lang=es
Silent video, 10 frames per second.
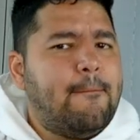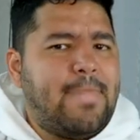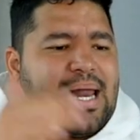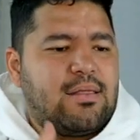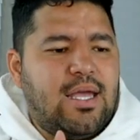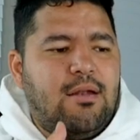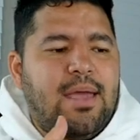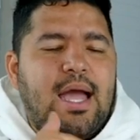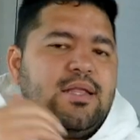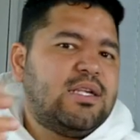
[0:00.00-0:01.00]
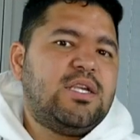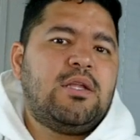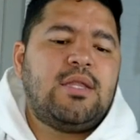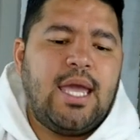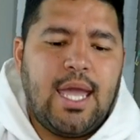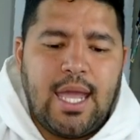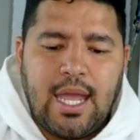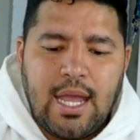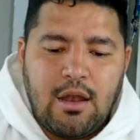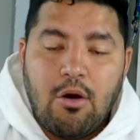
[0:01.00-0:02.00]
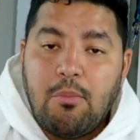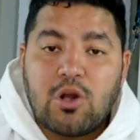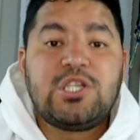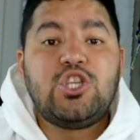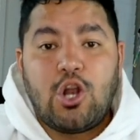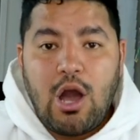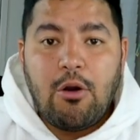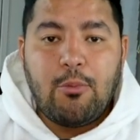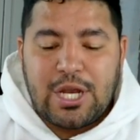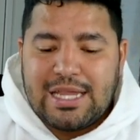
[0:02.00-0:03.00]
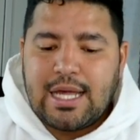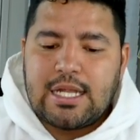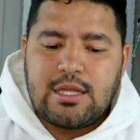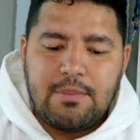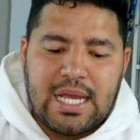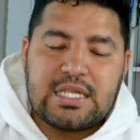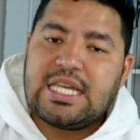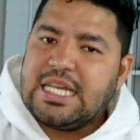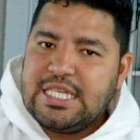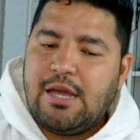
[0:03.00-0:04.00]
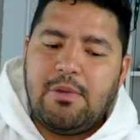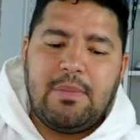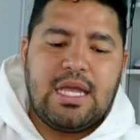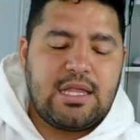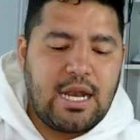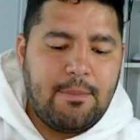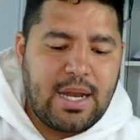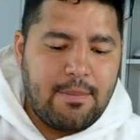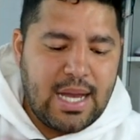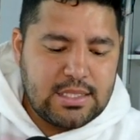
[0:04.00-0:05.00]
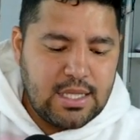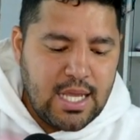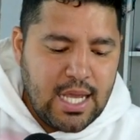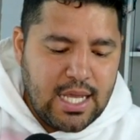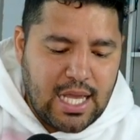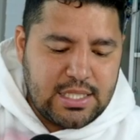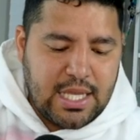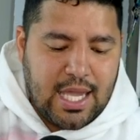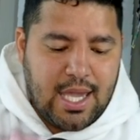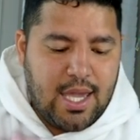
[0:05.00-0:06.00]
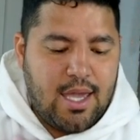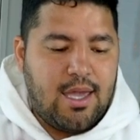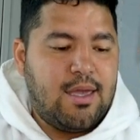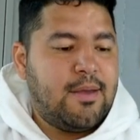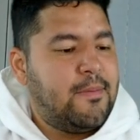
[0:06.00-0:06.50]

Parte del behind the scene de eh, los unboxings yo los hago por Instagram también, así que síganme en mi Instagram para más. Así que